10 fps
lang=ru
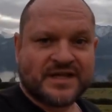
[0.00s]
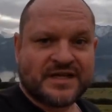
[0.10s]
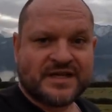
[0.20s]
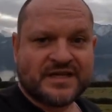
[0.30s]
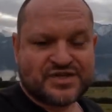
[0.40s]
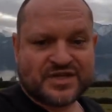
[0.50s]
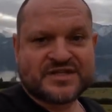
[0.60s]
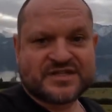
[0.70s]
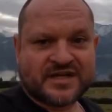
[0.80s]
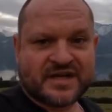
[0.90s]
и
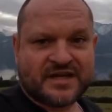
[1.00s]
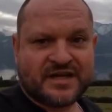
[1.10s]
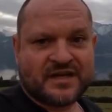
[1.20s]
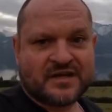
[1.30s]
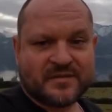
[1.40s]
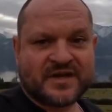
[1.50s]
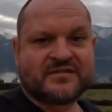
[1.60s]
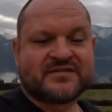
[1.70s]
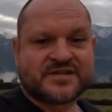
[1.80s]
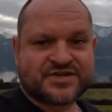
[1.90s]
через несколько дней
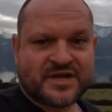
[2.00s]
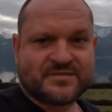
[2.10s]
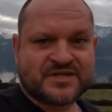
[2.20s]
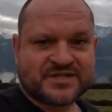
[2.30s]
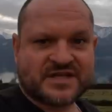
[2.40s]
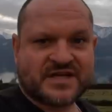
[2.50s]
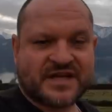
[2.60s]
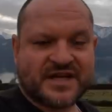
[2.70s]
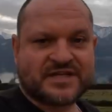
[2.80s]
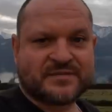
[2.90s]
мы возвращаемся
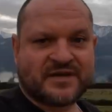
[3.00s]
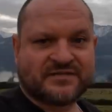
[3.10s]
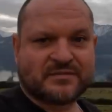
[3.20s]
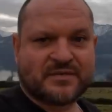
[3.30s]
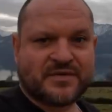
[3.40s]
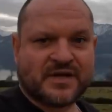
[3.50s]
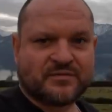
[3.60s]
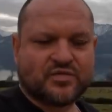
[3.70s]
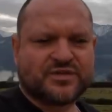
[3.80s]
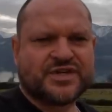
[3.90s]
за этим
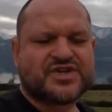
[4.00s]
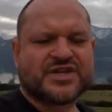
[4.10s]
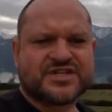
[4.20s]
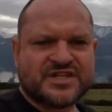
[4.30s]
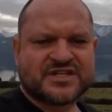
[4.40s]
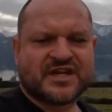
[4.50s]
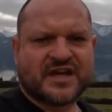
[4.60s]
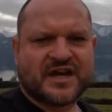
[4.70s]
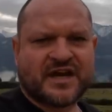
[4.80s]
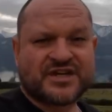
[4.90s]
автомобилем. Ну, не через
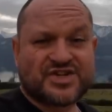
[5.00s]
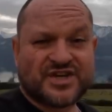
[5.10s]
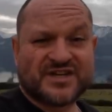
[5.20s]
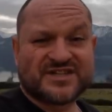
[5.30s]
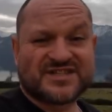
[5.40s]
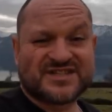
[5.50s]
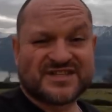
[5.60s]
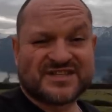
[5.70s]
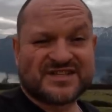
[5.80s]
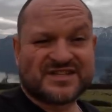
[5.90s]
несколько, а
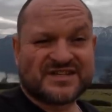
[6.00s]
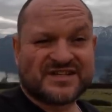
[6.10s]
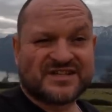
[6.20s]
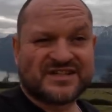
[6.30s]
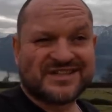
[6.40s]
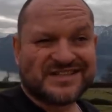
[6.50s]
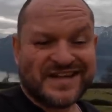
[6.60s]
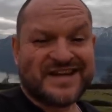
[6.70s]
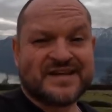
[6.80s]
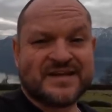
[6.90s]
через э,
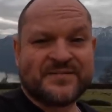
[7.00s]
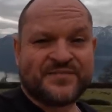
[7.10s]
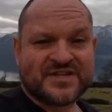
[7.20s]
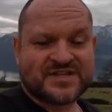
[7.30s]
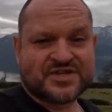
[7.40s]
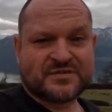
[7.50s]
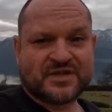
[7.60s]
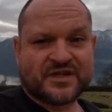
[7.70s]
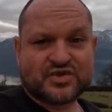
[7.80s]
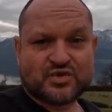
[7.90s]
три,
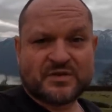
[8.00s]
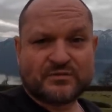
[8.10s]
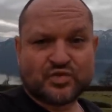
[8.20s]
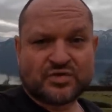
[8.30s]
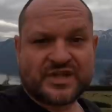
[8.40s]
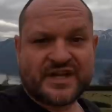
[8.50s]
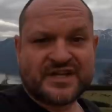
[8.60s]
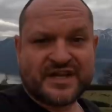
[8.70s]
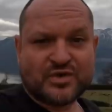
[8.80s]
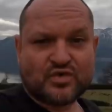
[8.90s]
скажем так. И чтобы нам тут три
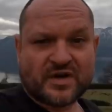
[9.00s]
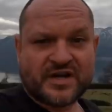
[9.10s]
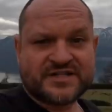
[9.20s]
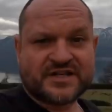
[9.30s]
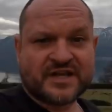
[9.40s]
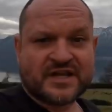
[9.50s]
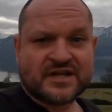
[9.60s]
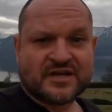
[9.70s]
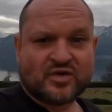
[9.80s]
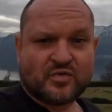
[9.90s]
дня не куролесить,
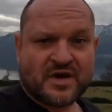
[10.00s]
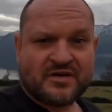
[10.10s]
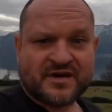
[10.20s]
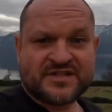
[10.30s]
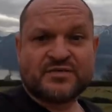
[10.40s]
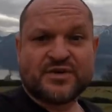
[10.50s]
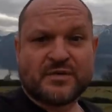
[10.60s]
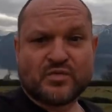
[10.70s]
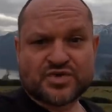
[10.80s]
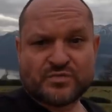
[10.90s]
грубо говоря,
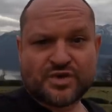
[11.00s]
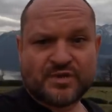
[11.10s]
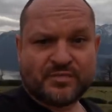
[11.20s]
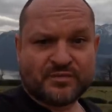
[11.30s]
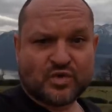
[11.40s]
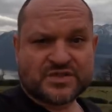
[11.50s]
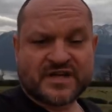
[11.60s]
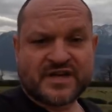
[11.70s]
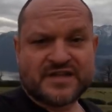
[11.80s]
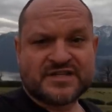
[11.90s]
сегодня мы уже будем под
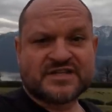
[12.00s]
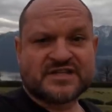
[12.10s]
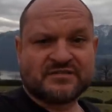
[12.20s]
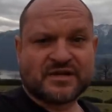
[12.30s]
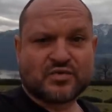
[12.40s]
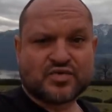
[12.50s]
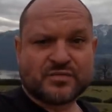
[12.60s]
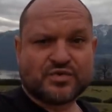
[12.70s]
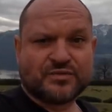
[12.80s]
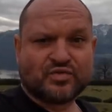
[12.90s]
польской границей, завтра мы
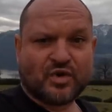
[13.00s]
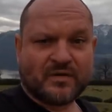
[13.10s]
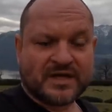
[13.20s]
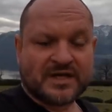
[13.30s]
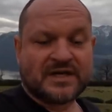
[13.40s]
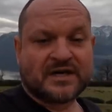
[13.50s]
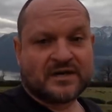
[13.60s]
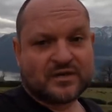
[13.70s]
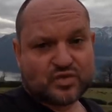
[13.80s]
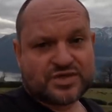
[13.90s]
уже будем дома.
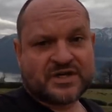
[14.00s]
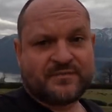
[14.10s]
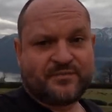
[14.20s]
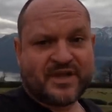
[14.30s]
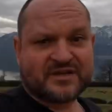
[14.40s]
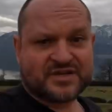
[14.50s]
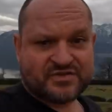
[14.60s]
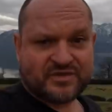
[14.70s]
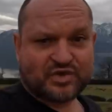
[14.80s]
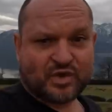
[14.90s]
А лучше
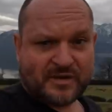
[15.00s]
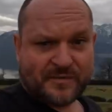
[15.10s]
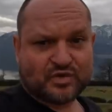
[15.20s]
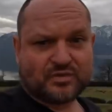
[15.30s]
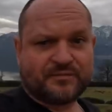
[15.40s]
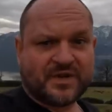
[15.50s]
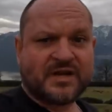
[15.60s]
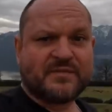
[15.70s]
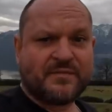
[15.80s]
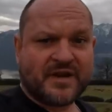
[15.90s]
переночевать дома, а потом
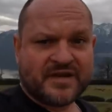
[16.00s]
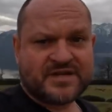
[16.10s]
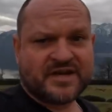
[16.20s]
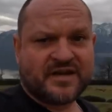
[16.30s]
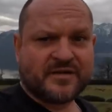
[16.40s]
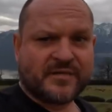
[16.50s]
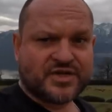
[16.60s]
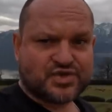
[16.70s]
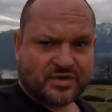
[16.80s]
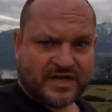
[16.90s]
либо прилетели, либо
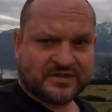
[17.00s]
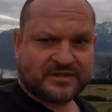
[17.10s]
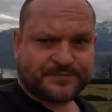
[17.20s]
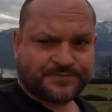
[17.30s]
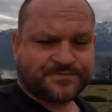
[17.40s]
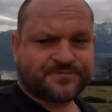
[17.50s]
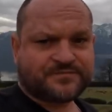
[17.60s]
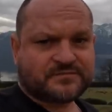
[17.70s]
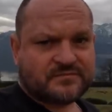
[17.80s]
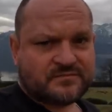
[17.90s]
еще как-то
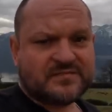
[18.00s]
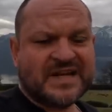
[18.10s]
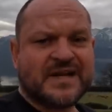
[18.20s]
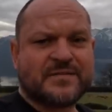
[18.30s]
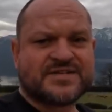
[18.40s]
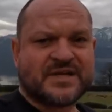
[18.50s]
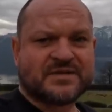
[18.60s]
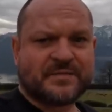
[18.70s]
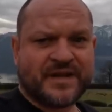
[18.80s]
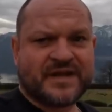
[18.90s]
либо с
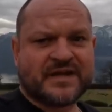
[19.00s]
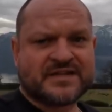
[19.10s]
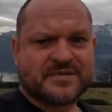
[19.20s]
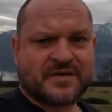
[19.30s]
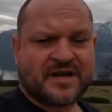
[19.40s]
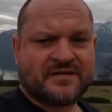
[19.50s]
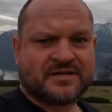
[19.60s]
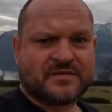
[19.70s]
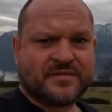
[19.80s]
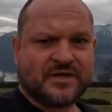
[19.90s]
кем-то приехали, забрали
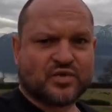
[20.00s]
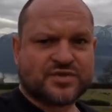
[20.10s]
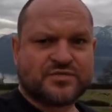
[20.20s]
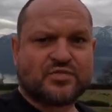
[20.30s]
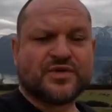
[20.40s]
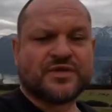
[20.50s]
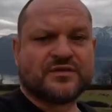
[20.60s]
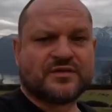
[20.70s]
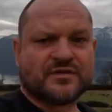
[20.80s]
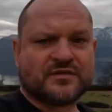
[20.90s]
автомобиль. То есть
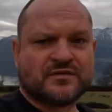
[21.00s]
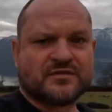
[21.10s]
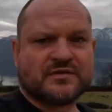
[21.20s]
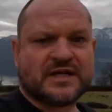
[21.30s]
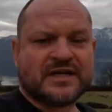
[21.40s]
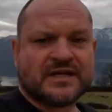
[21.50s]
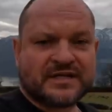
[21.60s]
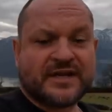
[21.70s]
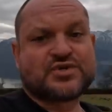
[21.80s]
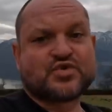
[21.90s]
будет... Э,
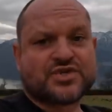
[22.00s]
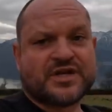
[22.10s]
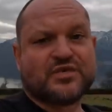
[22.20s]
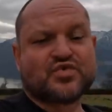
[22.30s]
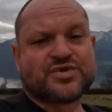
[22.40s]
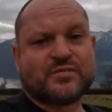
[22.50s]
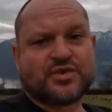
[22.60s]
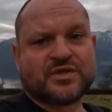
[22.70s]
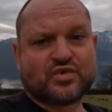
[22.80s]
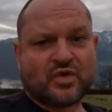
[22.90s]
дальше уже нужно
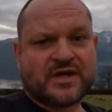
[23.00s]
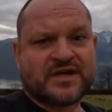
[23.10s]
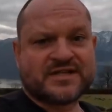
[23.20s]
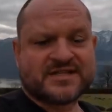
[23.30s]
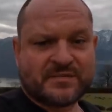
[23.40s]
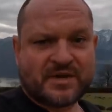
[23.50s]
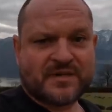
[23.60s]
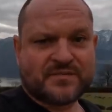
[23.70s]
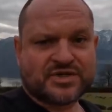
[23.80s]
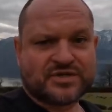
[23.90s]
будет только
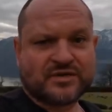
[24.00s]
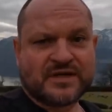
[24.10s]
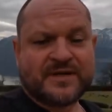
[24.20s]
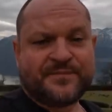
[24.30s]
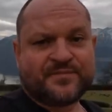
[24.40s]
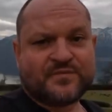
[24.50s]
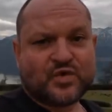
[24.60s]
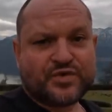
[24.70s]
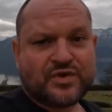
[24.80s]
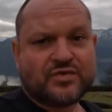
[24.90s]
забрать машину.
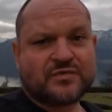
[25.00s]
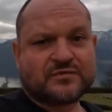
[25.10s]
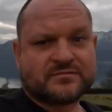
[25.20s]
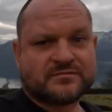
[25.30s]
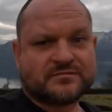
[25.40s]
У нее